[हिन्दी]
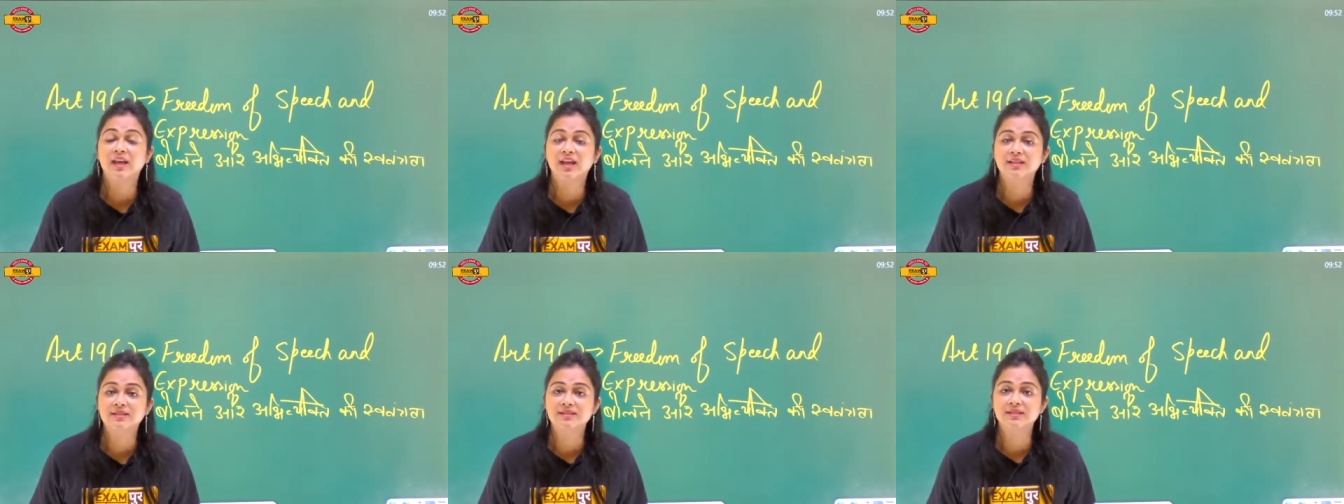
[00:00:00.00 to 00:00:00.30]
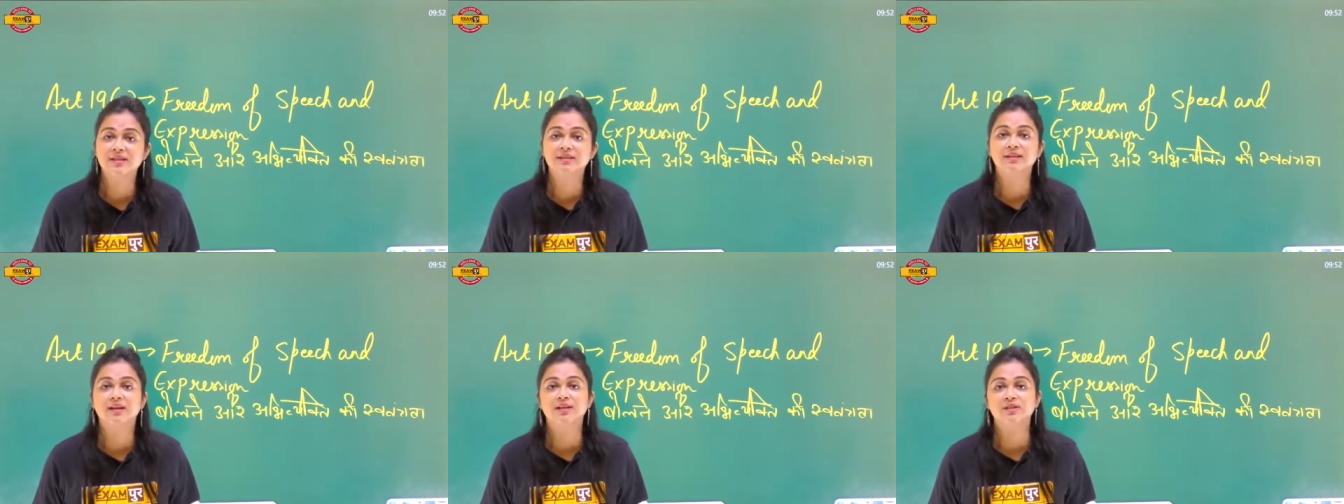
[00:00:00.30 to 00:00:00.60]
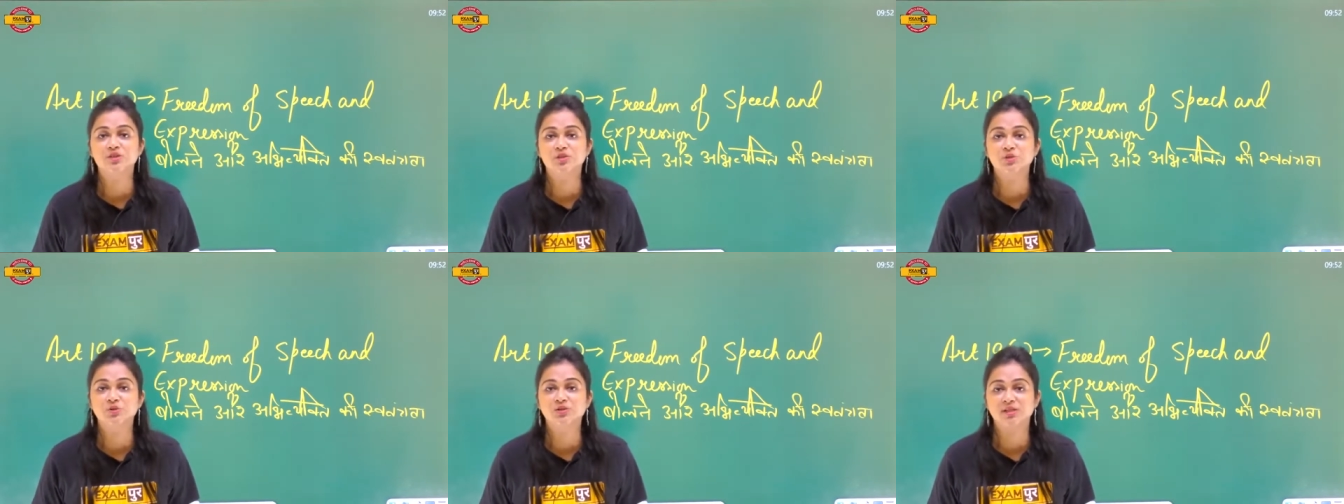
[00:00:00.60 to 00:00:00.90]
कैसे
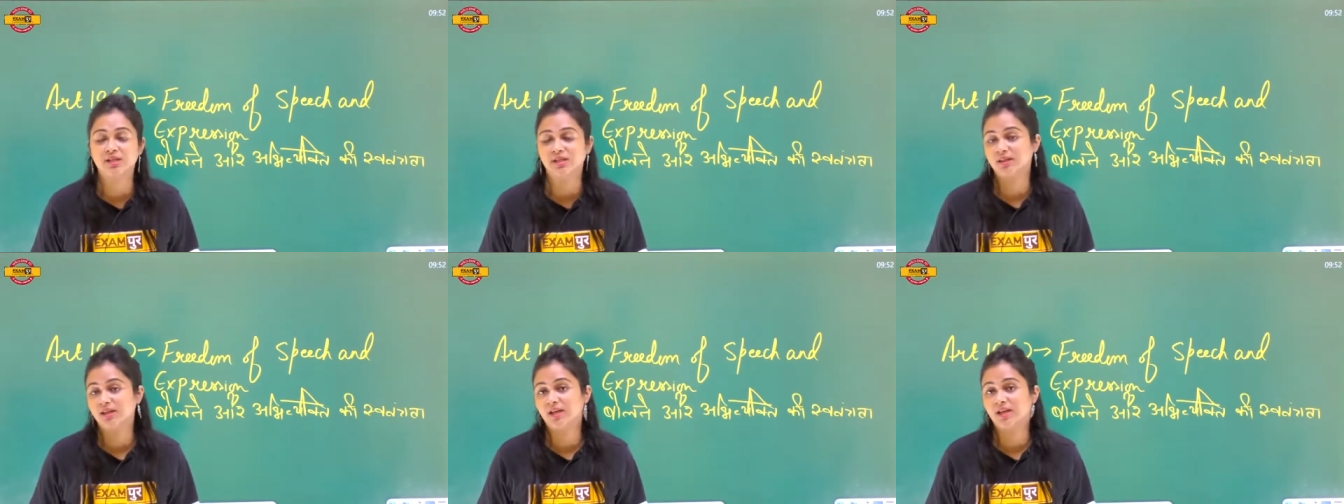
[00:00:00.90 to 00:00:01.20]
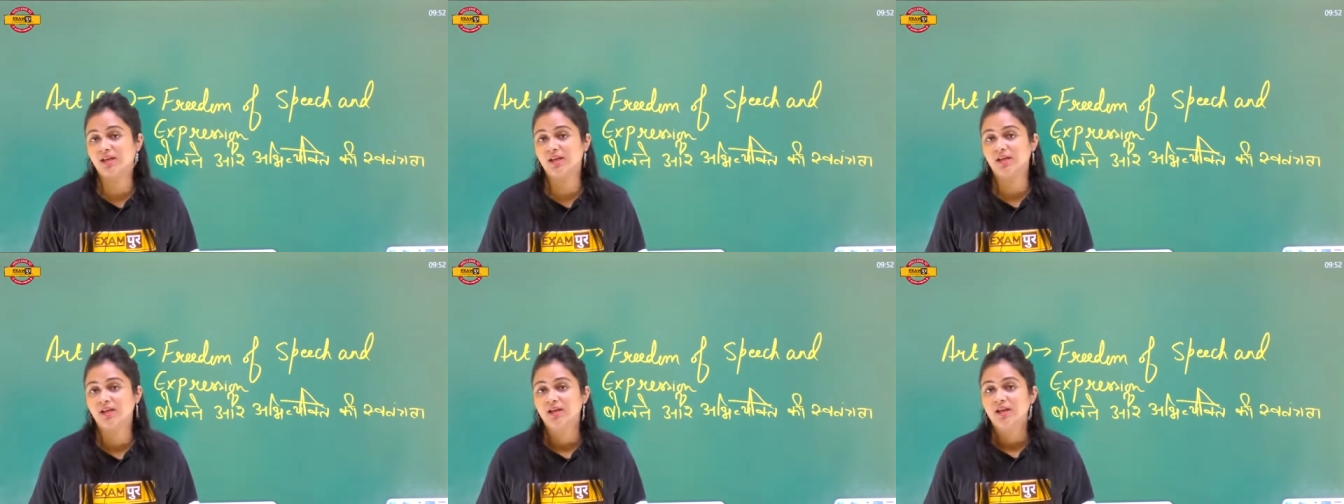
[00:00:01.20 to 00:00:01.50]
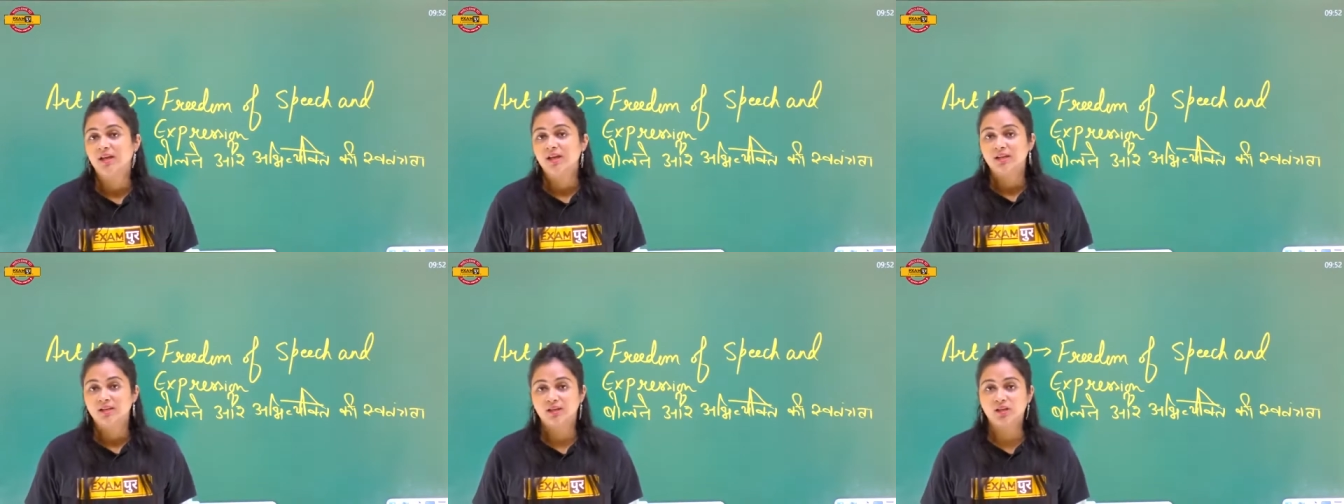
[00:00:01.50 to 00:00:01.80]
दर्ज हो जाता है
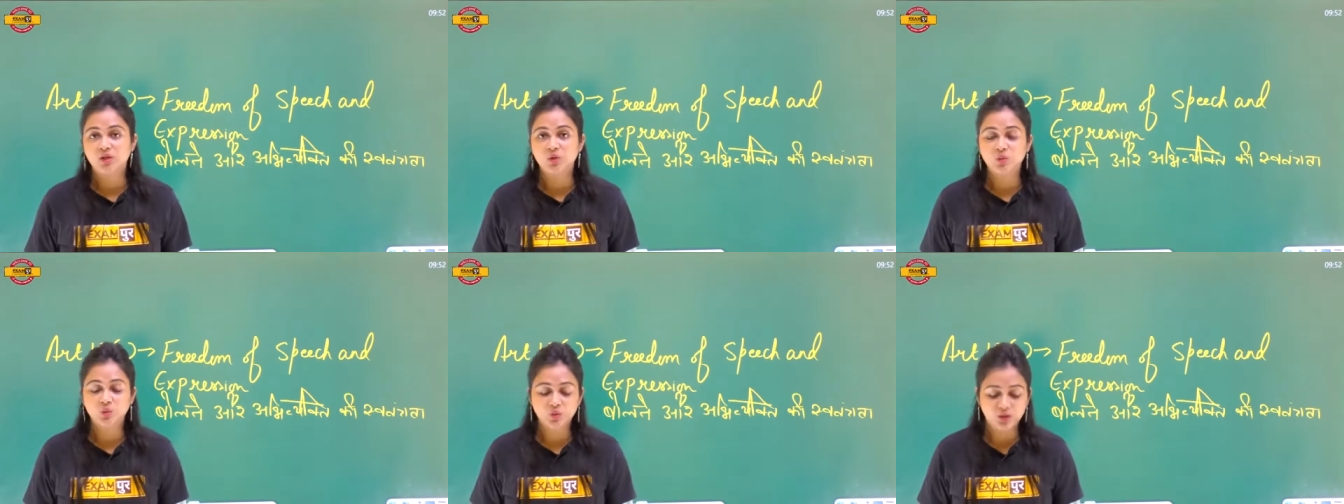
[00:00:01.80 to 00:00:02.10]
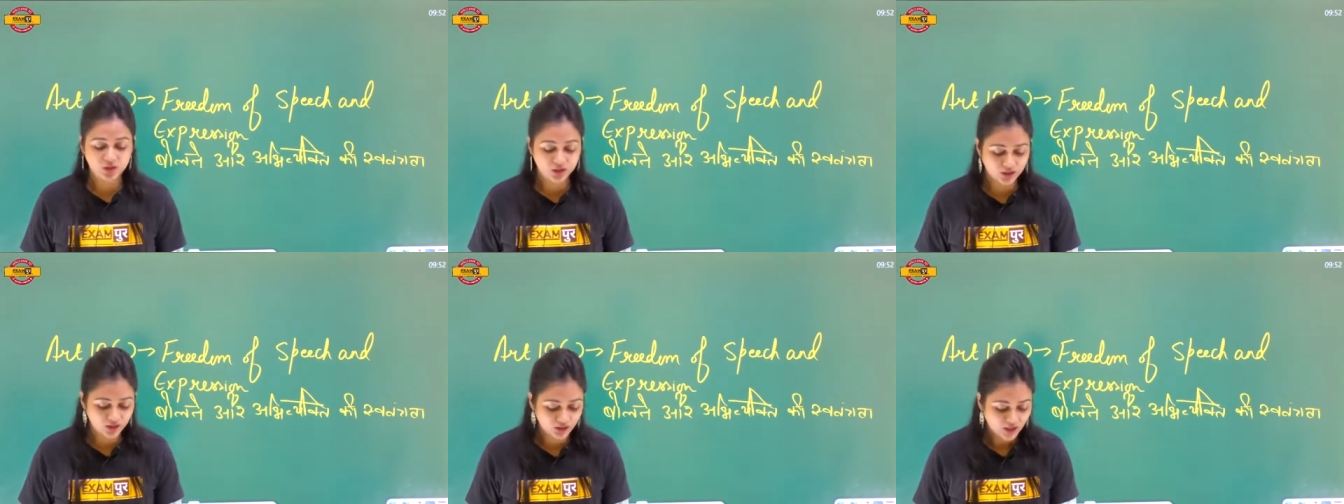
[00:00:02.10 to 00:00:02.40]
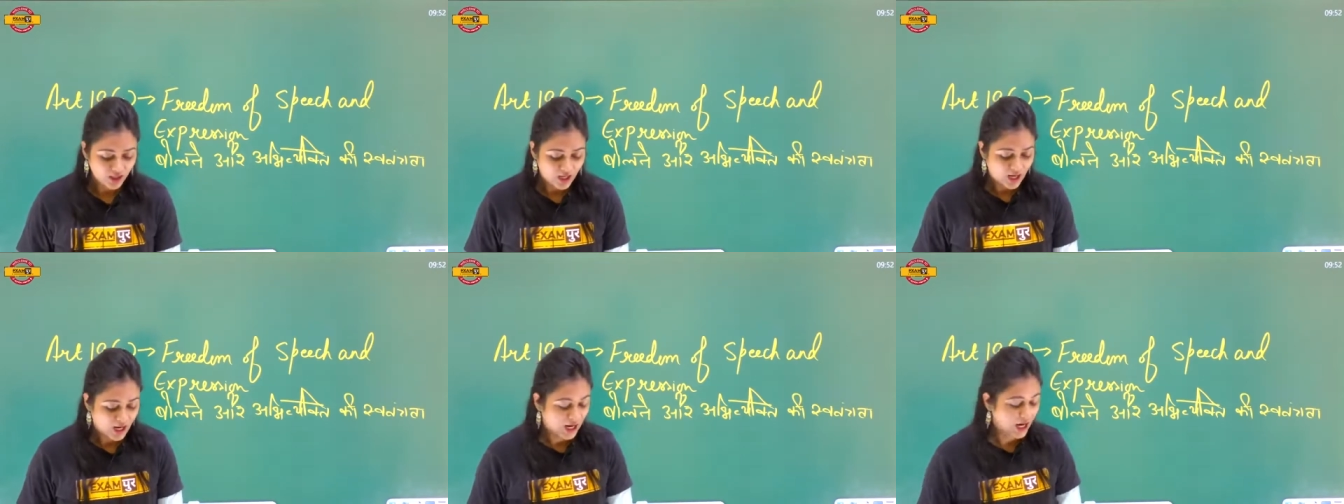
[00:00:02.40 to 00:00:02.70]

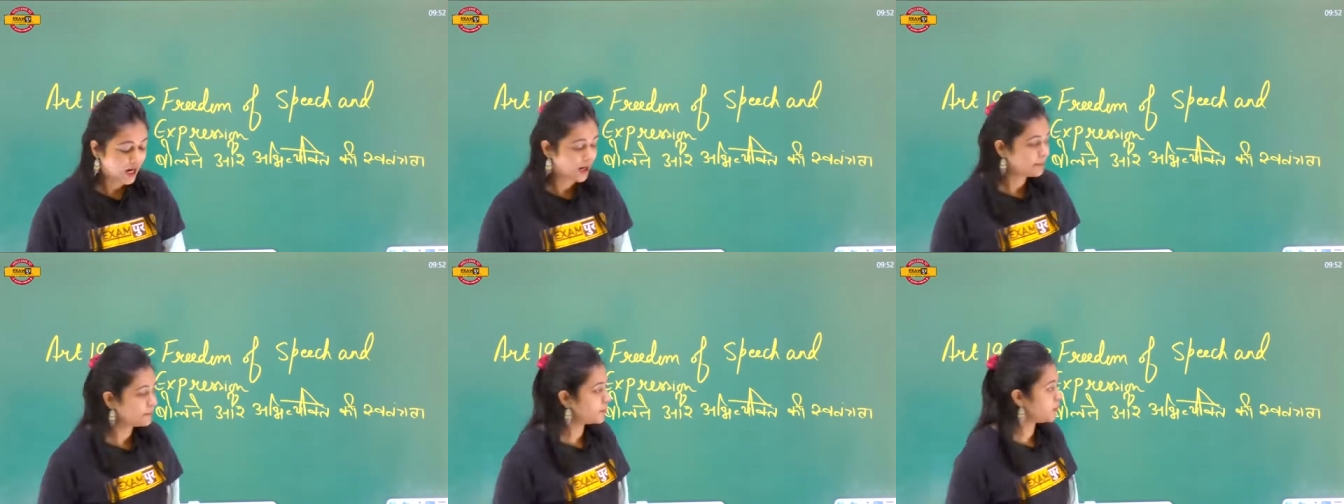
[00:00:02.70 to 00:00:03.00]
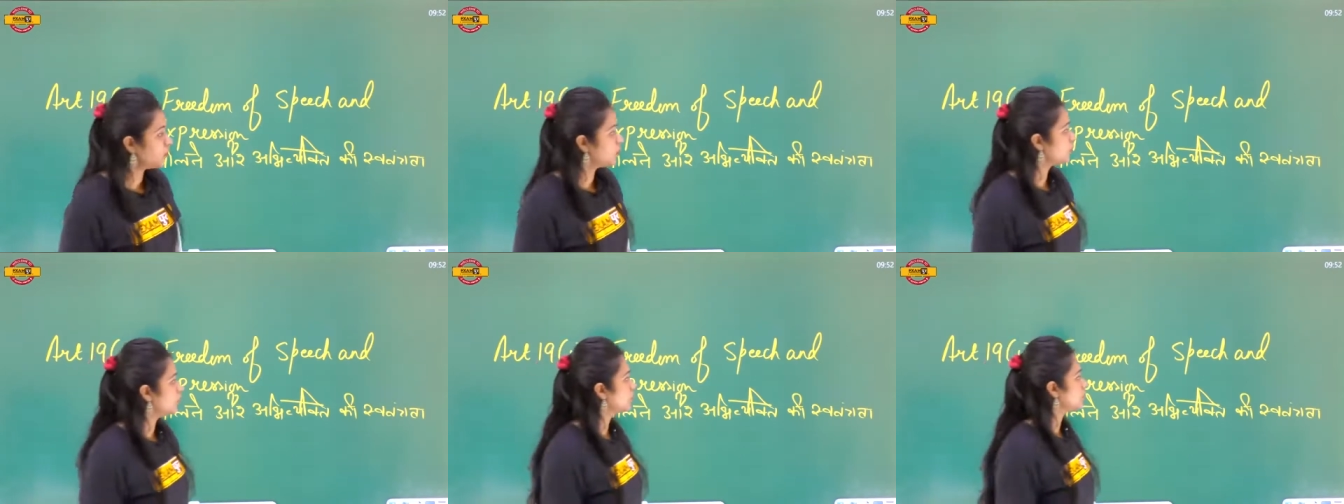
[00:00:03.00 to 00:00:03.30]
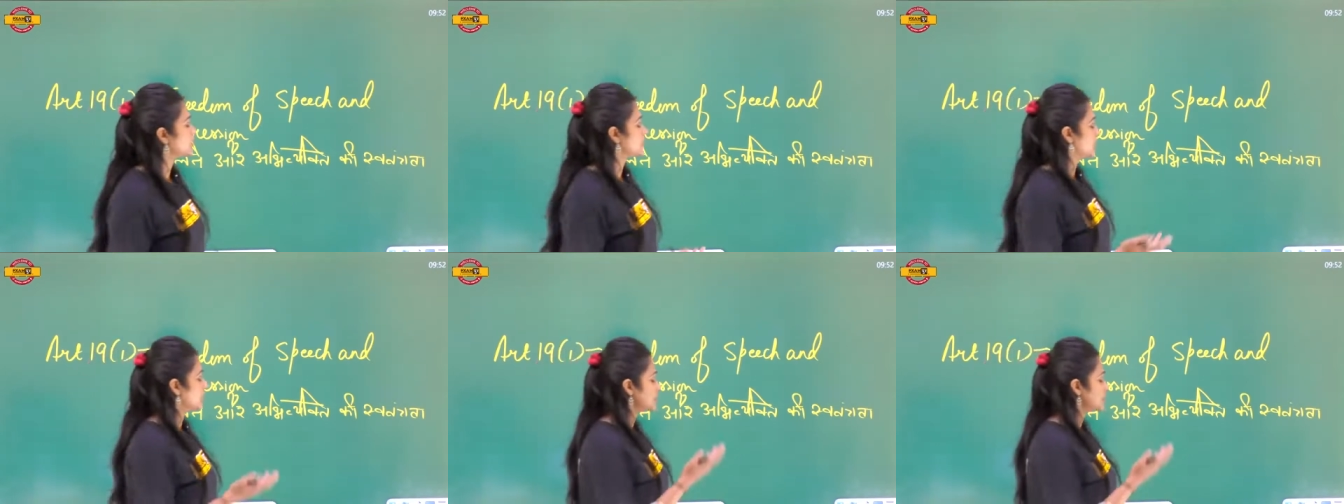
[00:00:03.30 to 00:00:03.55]
क्योंकि आप लोगों